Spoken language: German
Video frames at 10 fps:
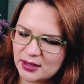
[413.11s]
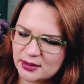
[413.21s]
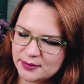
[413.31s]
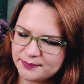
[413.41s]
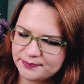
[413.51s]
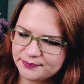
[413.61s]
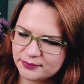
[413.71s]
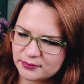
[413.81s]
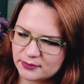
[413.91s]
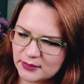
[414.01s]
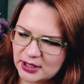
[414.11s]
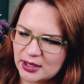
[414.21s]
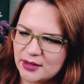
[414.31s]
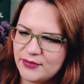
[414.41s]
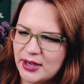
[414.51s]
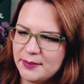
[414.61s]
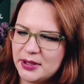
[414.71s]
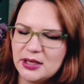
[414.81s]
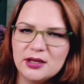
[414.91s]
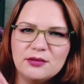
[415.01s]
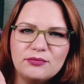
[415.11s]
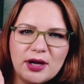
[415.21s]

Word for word: Ähm, ja, wir haben hier